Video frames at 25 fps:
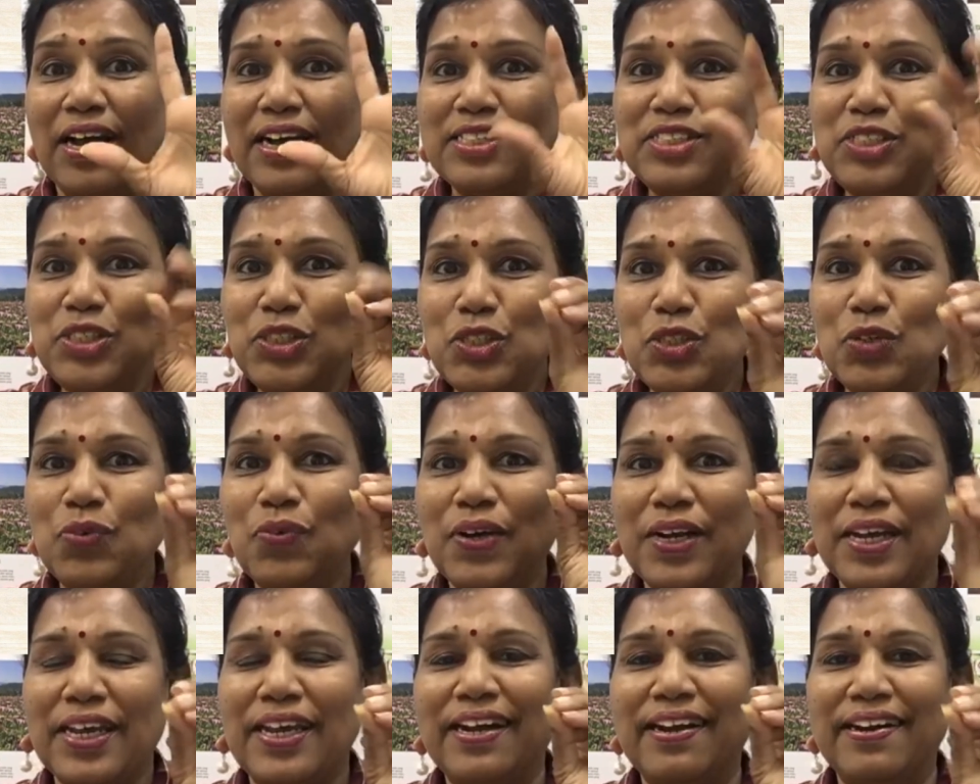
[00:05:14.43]
அஞ்சு
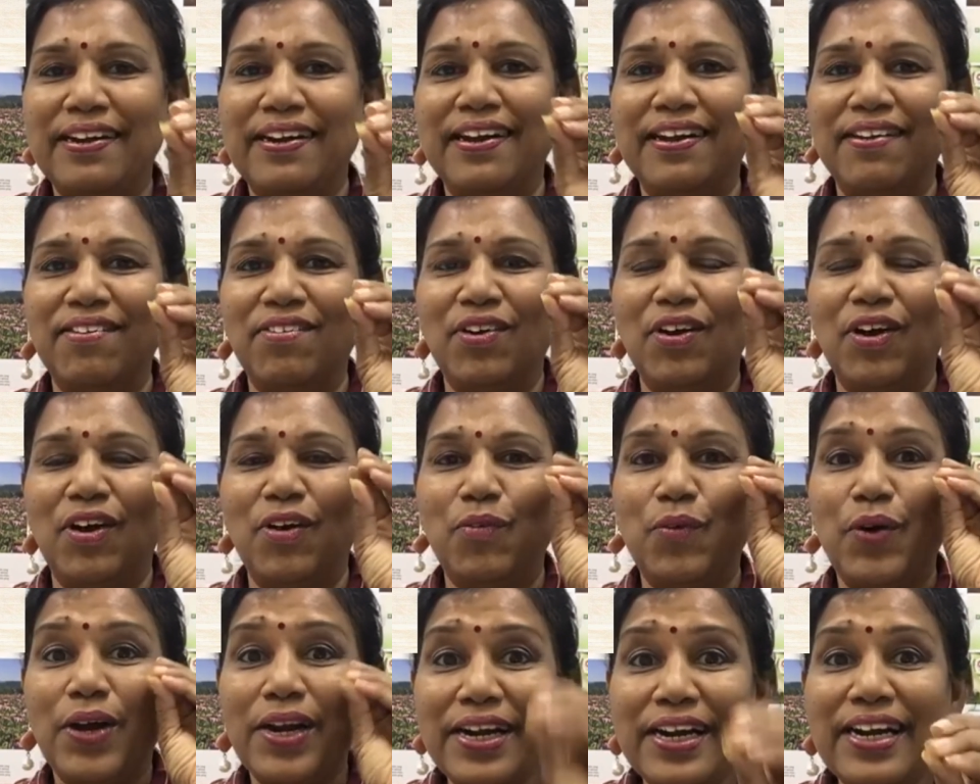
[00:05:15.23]
வகையான
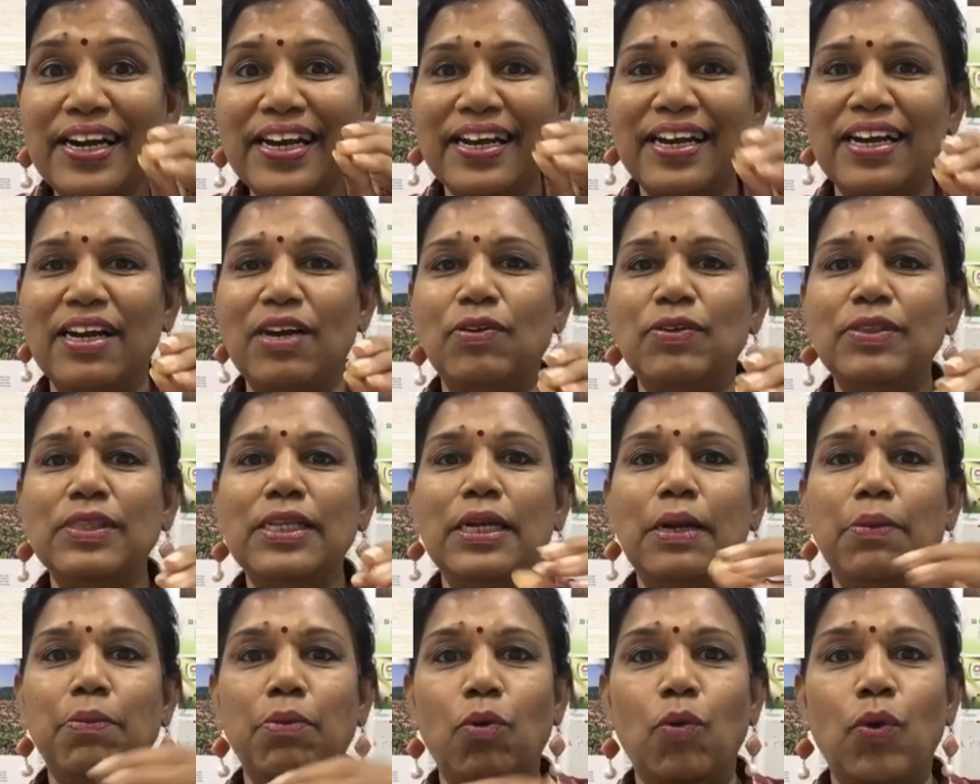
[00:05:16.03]
வர்ணங்கள்
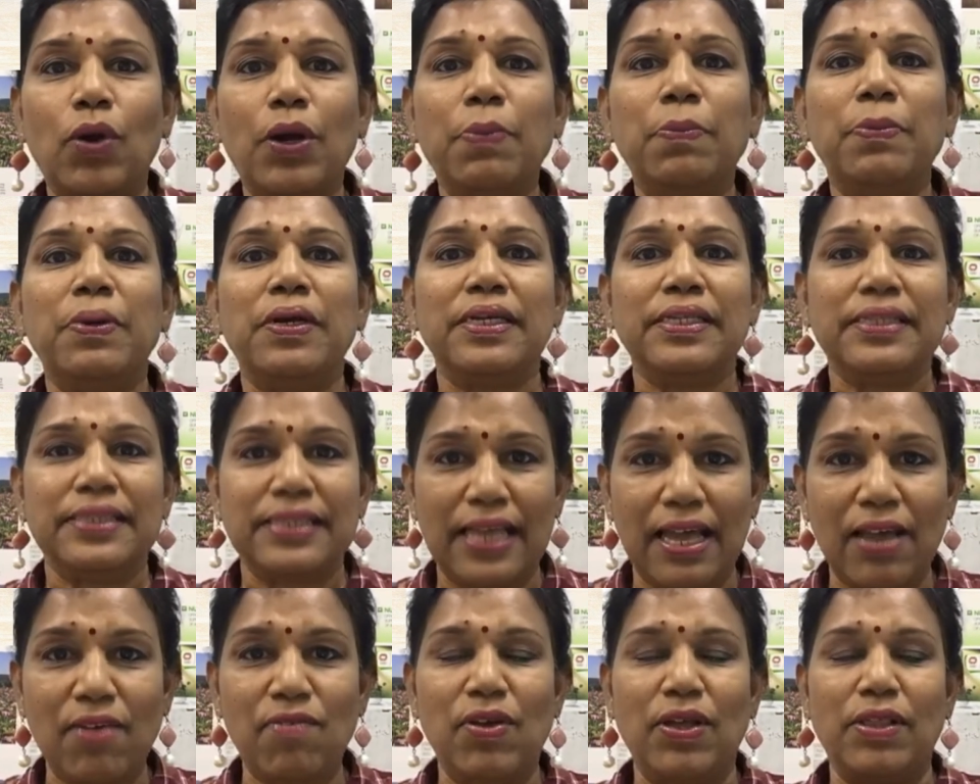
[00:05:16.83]
வந்து நம்ம உடம்புக்கு
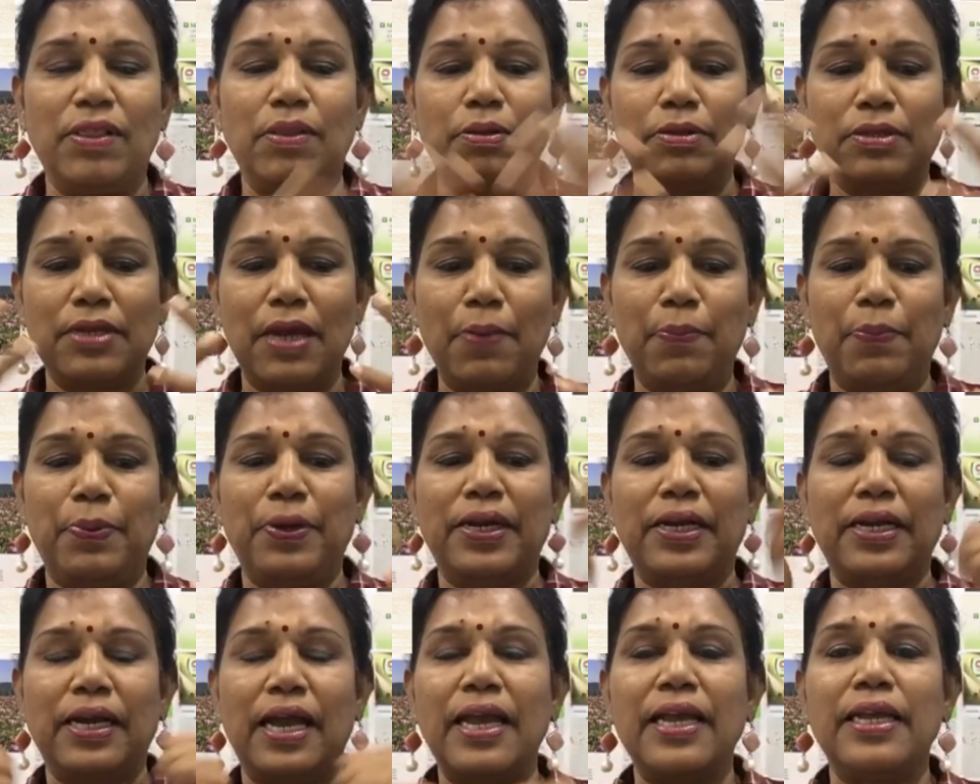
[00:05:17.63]
தேவை இந்த
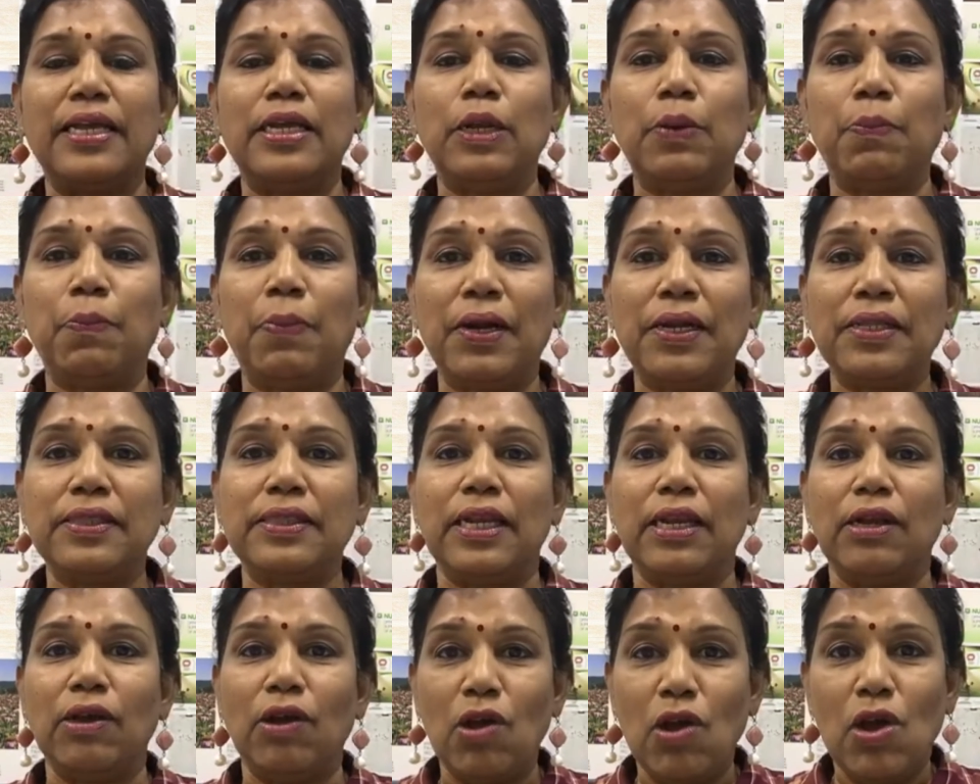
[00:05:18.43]
சாப்பிட்ற காய்கறி
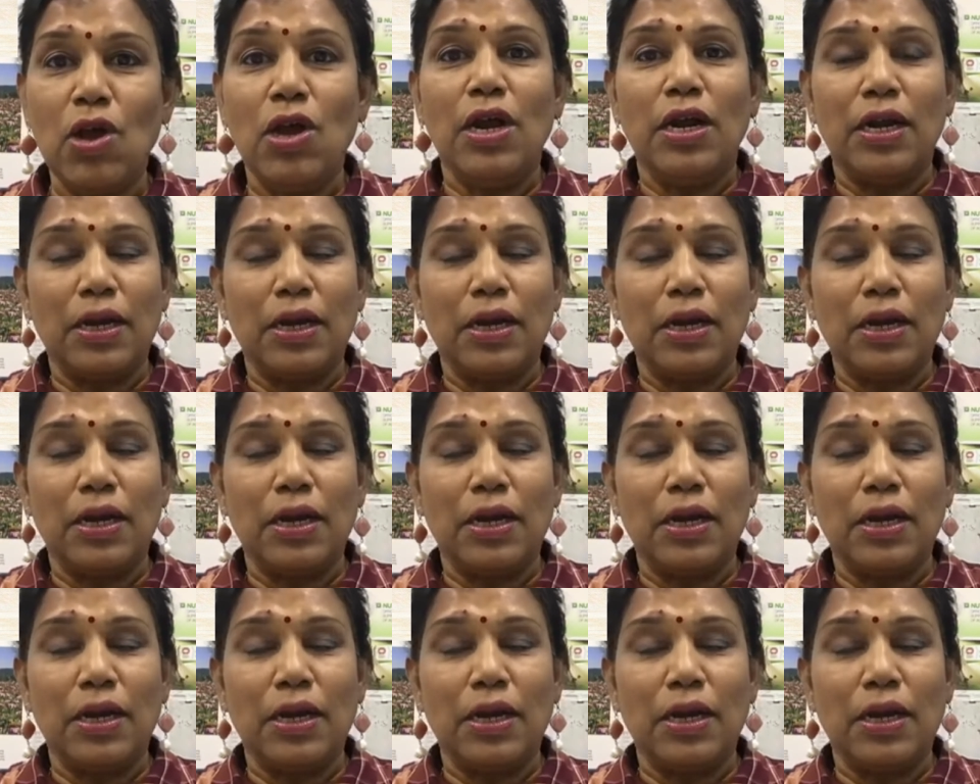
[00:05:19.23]
பழத்துலையும்